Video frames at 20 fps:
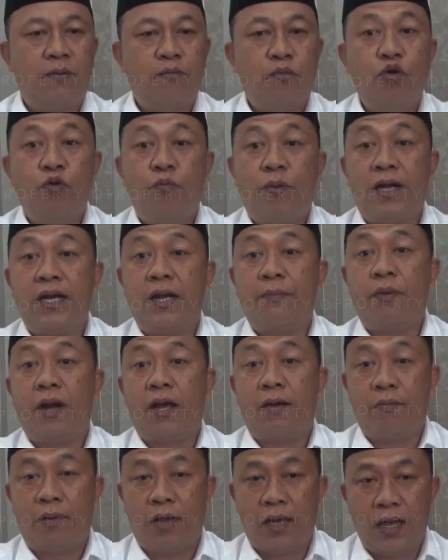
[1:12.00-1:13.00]
yang belum ada
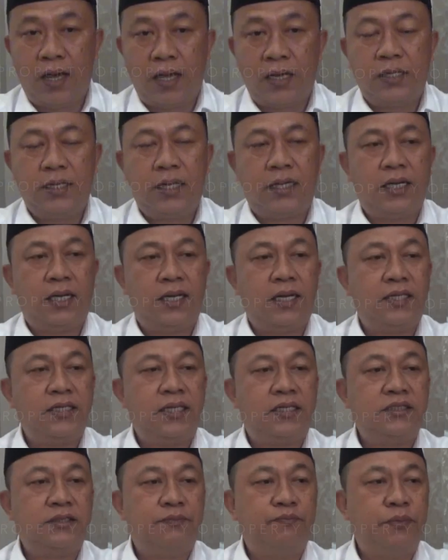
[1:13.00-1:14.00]
pelamar dan ada
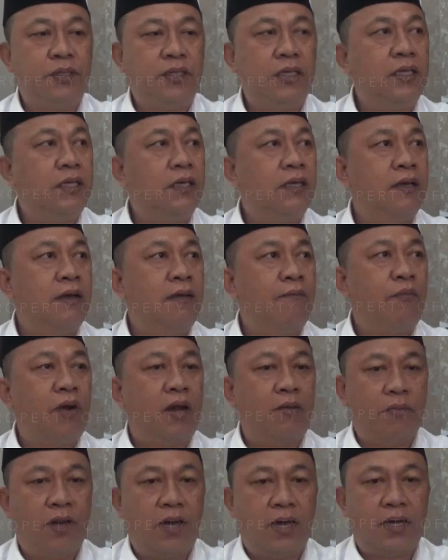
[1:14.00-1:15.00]
yang sepi
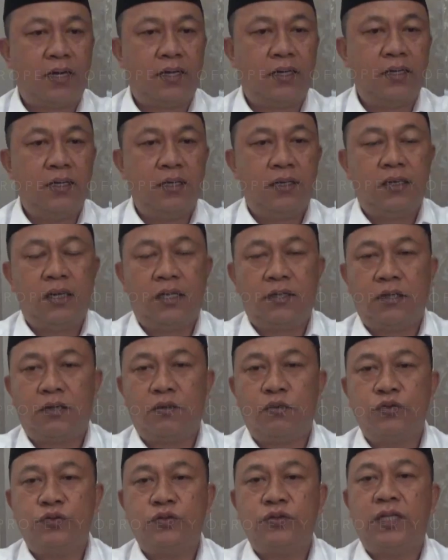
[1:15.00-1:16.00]
pelamar. Nah
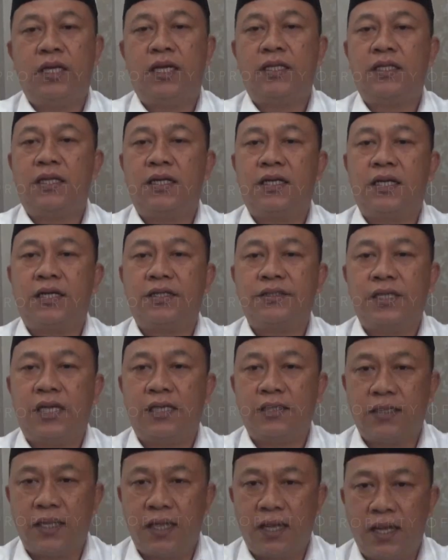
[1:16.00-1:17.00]
terkhusus dengan tenaga
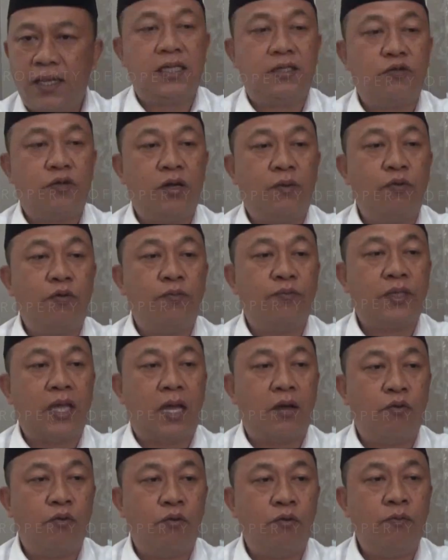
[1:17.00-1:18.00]
kesehatan, kita juga belum
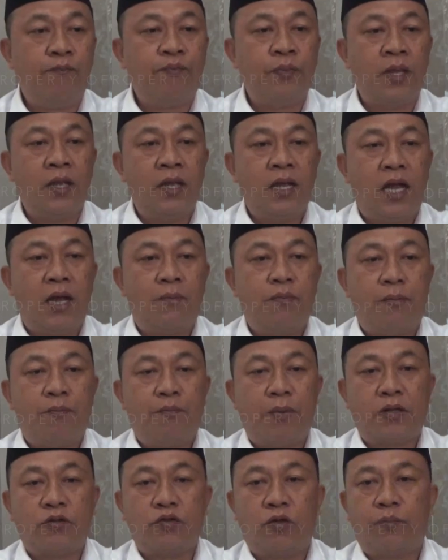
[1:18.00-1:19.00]
tahu apa
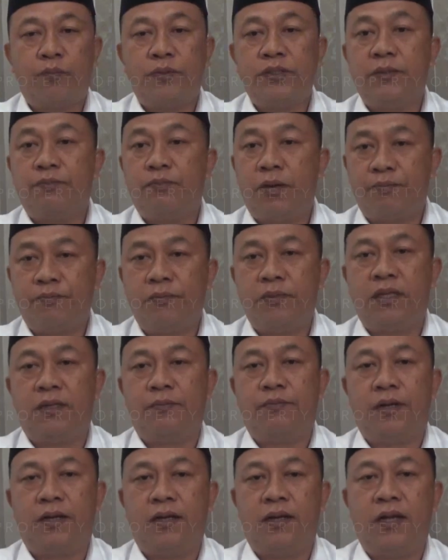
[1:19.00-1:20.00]
faktor penyebab
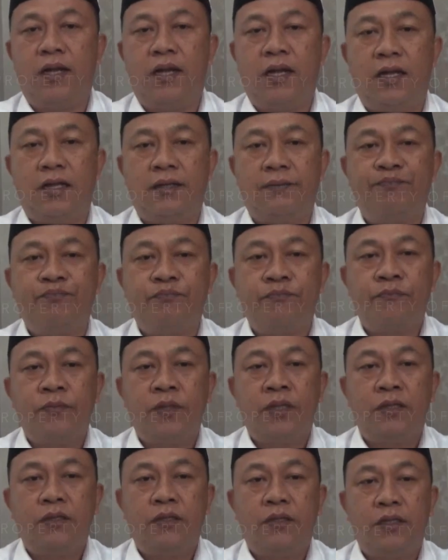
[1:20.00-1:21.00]
daripada
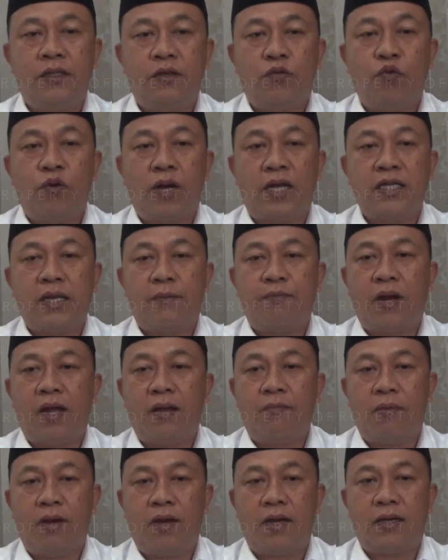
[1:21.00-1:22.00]
kurangnya
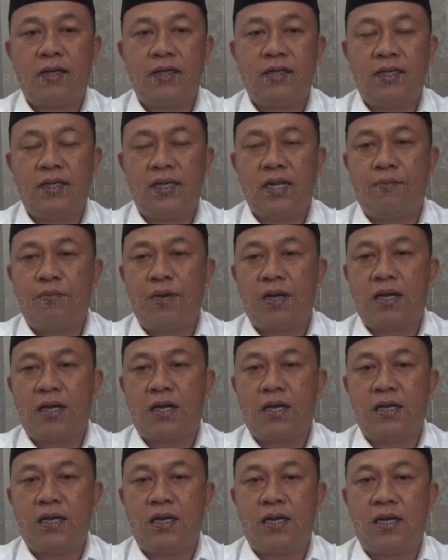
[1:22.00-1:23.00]
pelamar ini
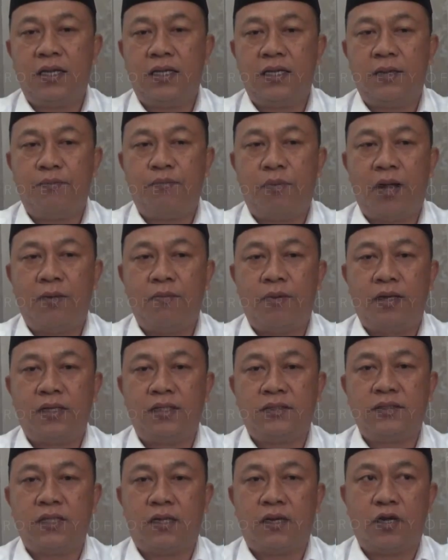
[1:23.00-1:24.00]
apakah karena ini
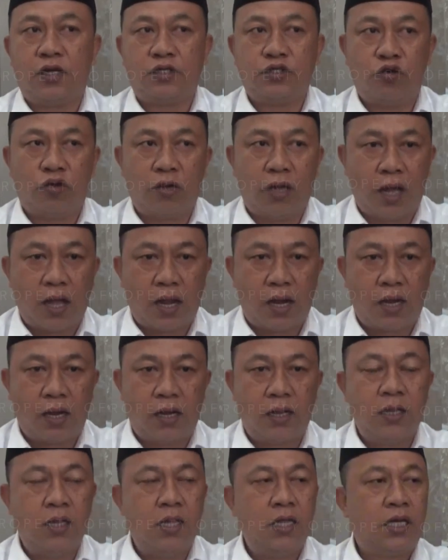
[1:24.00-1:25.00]
pelamarnya secara
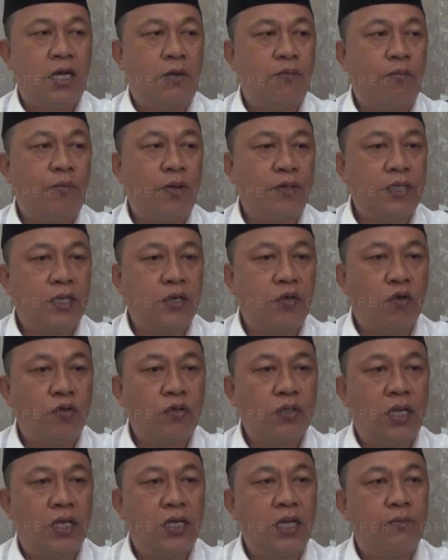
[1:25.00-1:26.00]
nasional kabupaten
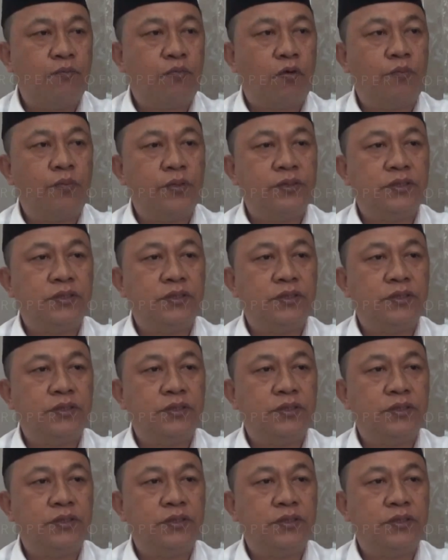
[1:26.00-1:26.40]
kota dan